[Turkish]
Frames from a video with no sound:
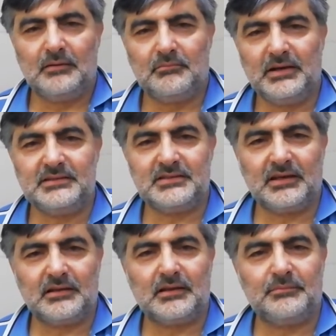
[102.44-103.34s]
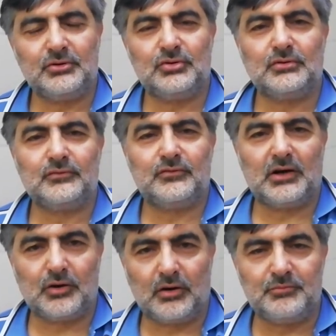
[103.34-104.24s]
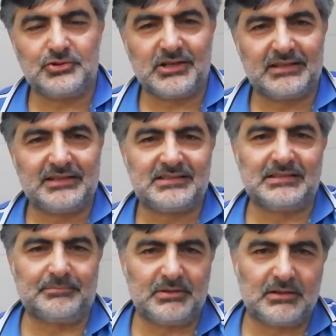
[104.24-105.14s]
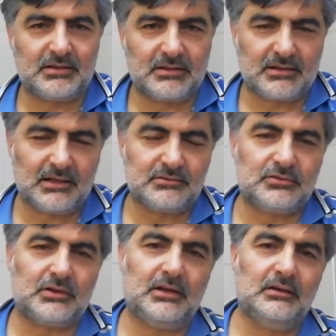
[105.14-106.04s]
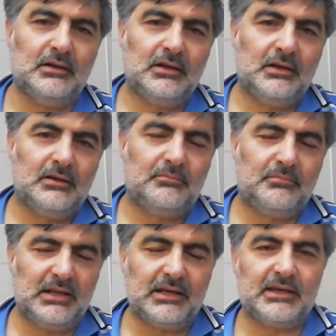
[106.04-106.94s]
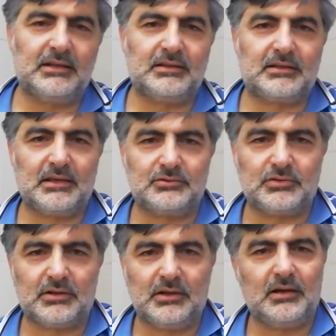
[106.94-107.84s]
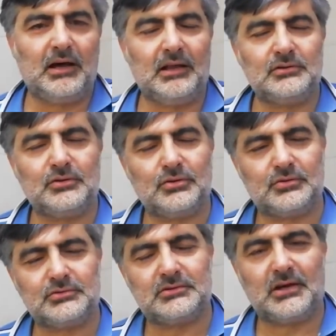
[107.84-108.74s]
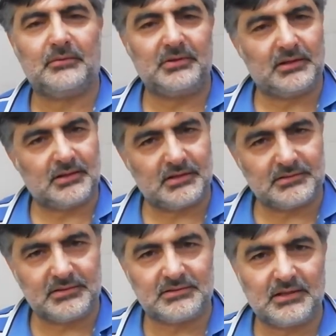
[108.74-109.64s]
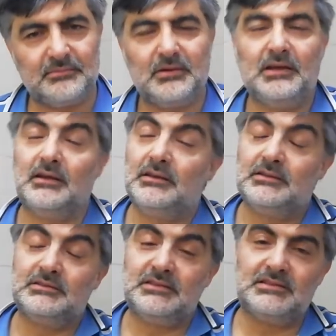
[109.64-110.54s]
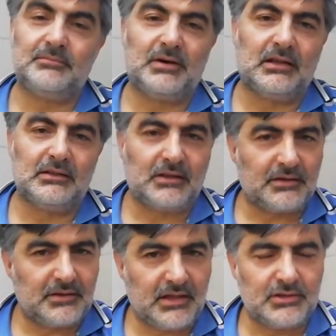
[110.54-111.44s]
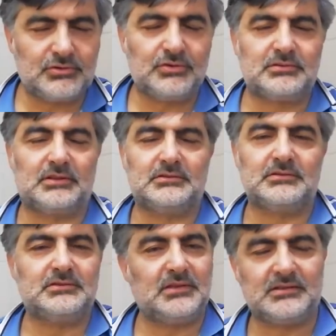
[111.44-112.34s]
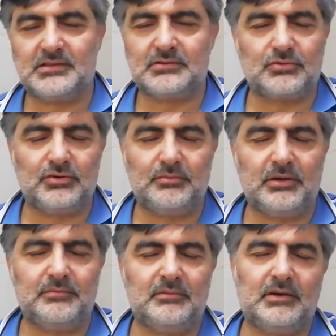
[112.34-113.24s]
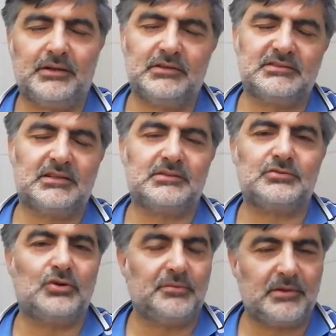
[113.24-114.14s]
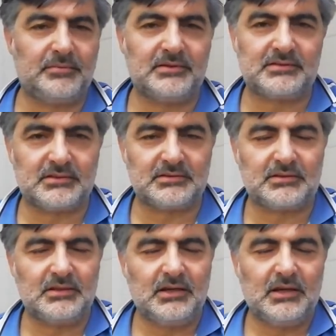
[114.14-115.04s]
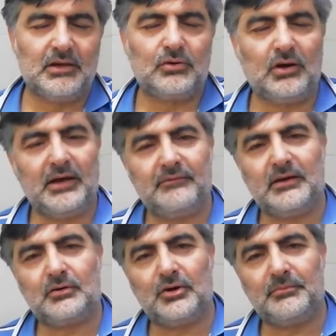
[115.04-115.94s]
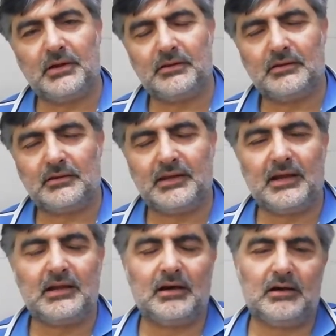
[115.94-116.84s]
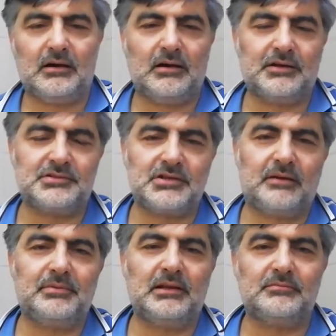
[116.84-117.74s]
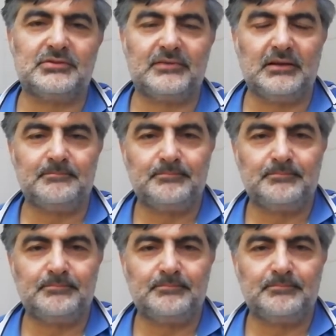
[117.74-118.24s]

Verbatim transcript: Mayıs ayında bütün varoa mücadelesini bitirdikten sonra bala girdikten sonra 6-9 tabir edilen sistem size bağlı. Hani ne istiyorsanız, isterseniz koymayı, ana ızgarası koymayabilirsiniz. Koyan veya koymayan değerli arıcı abilerimiz var.